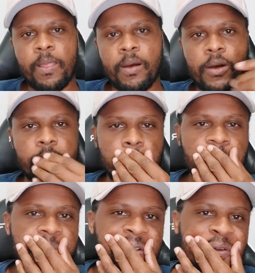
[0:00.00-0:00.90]
olha,
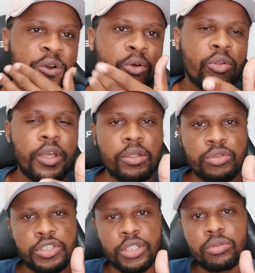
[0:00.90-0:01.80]
pelo que eu coloquei
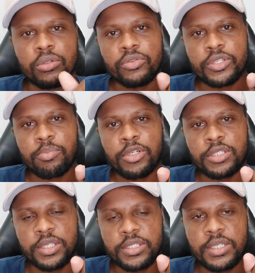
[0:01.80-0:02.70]
no título, você
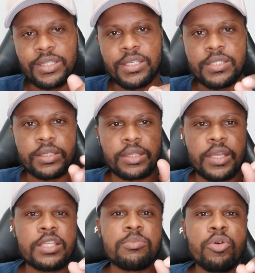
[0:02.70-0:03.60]
pode ter certeza,
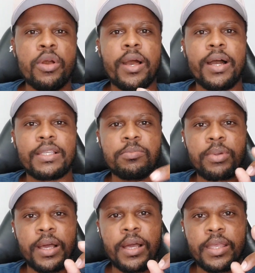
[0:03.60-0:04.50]
3 mil reais
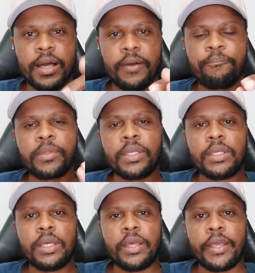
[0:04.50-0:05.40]
para ganhar
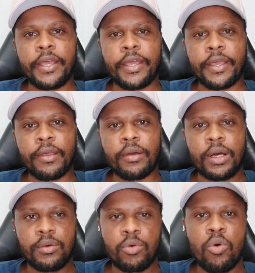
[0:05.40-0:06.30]
é,
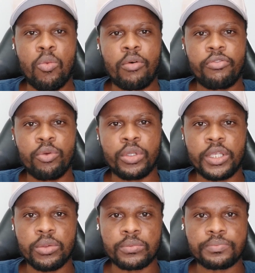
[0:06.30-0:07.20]
como a
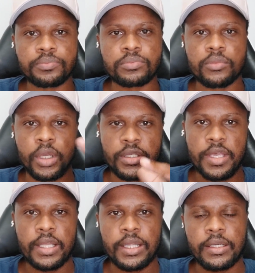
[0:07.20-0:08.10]
Fiorino
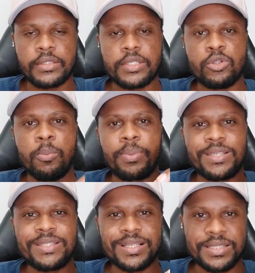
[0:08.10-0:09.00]
e ela sendo
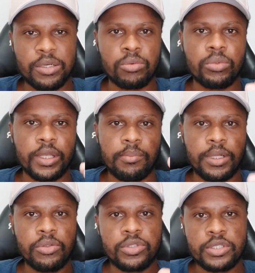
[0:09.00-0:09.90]
prestação,
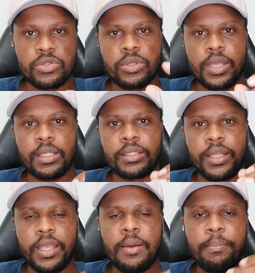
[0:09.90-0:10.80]
lembrando disso, que ela
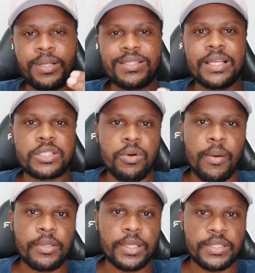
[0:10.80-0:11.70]
tem a prestação
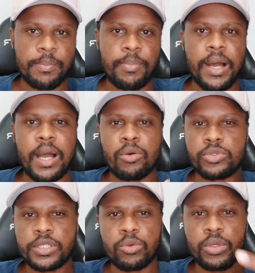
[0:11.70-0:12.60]
a, a ser pago,
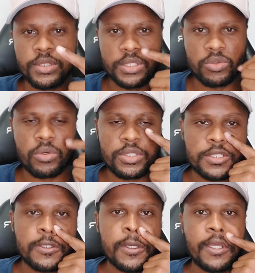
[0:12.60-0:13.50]
seguro, essas
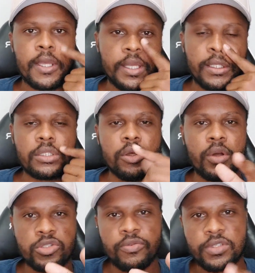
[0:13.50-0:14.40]
coisas, não
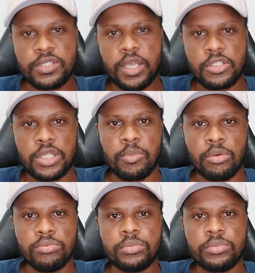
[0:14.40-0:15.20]
é suficiente, tá bom?